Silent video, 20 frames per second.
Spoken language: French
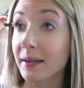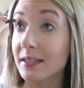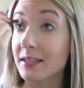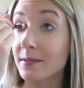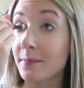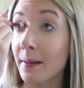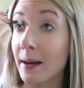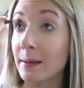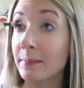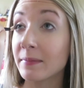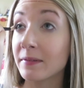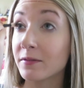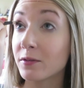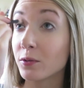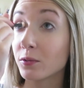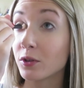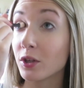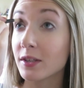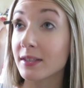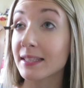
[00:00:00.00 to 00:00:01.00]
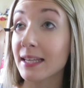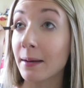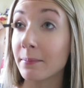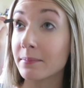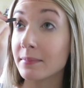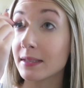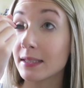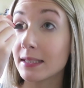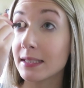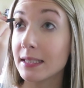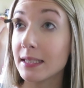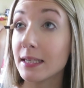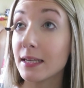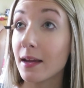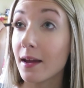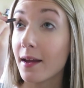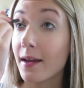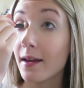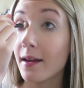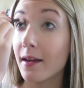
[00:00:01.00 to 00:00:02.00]
principale, mes vidéos de
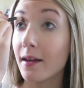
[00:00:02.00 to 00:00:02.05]
samedi,